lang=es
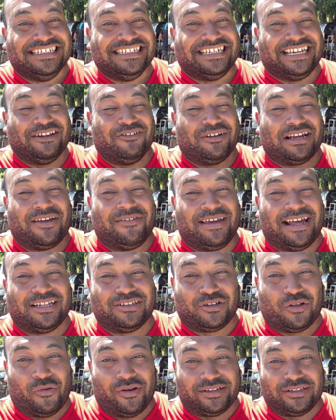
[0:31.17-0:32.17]
Quiero que vean
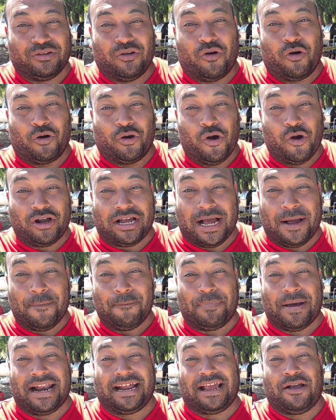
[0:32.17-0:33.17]
todo esto y lo conozcan para